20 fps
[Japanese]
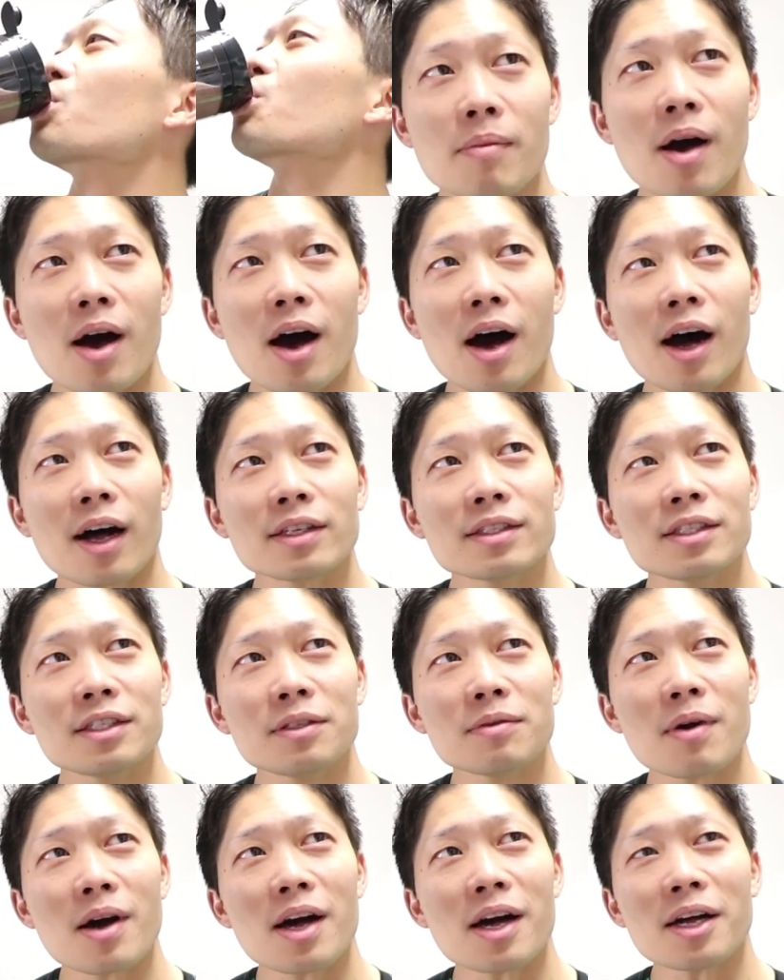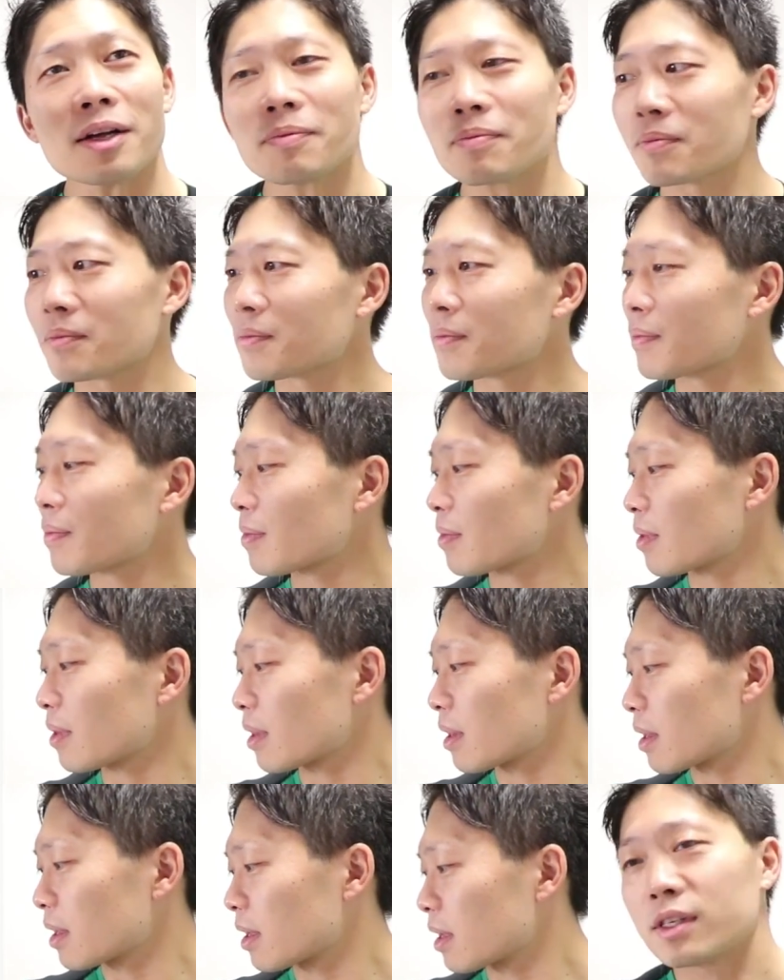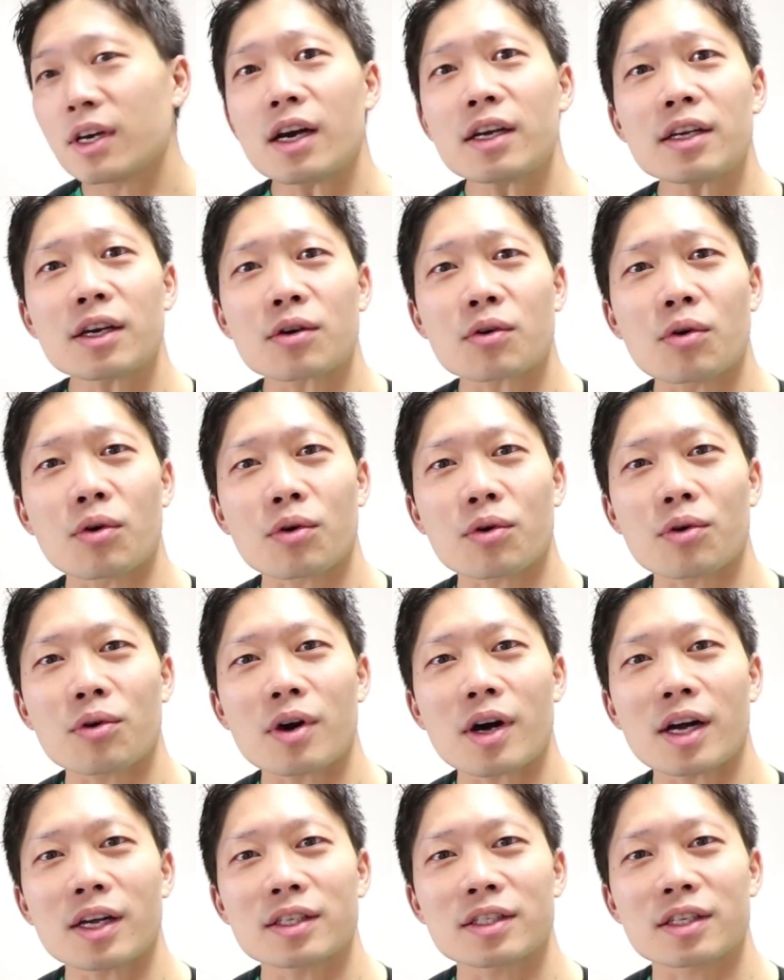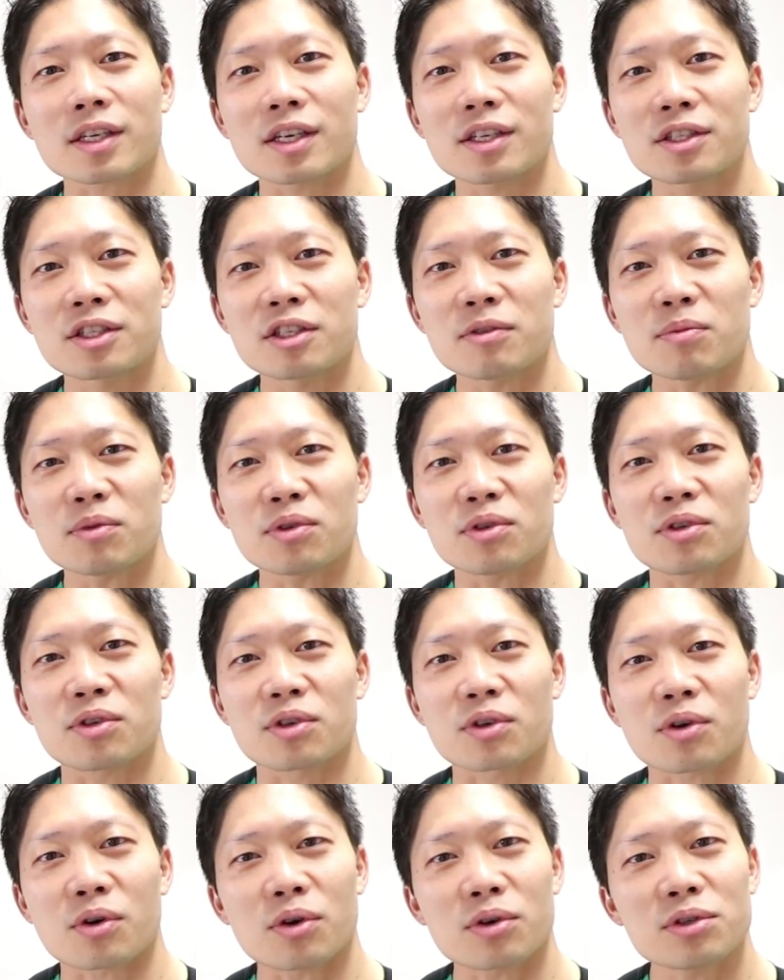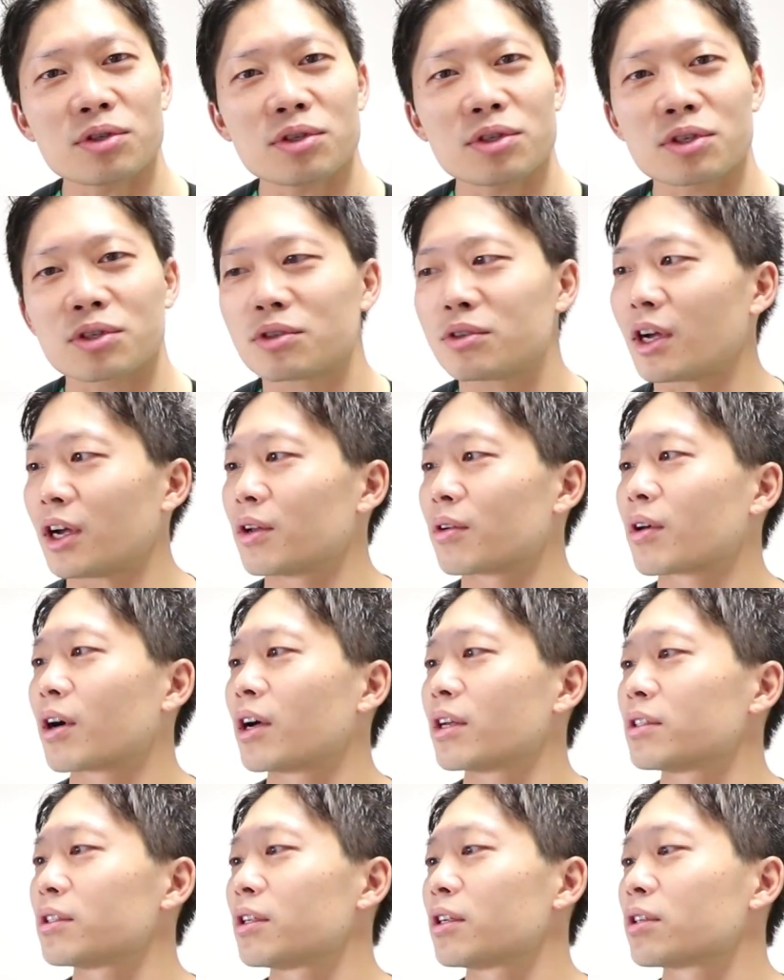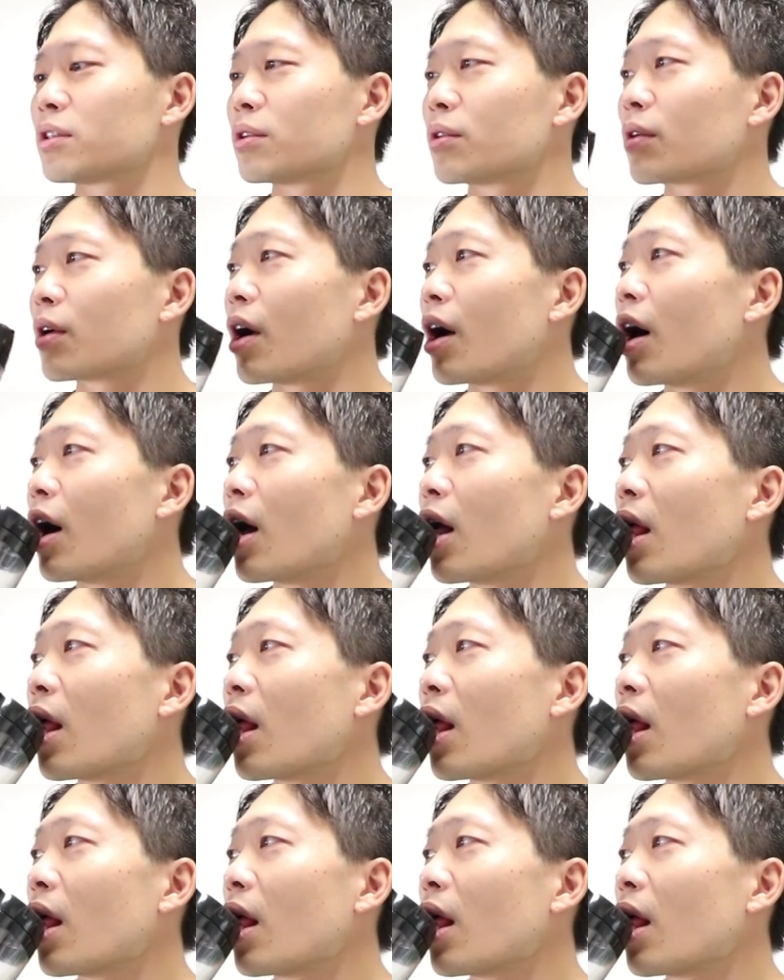まあ味はややココア味がいつもより濃ゆいぐらいの感じでしょうか